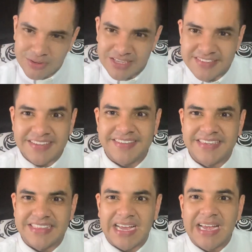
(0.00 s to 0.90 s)

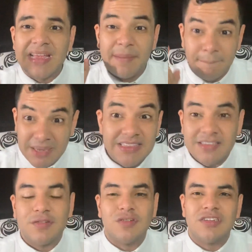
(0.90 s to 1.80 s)
necesita.
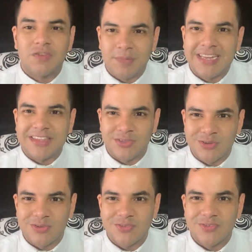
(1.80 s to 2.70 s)
Bendiciones para
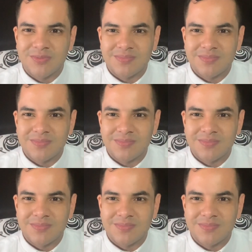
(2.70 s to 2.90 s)
todos.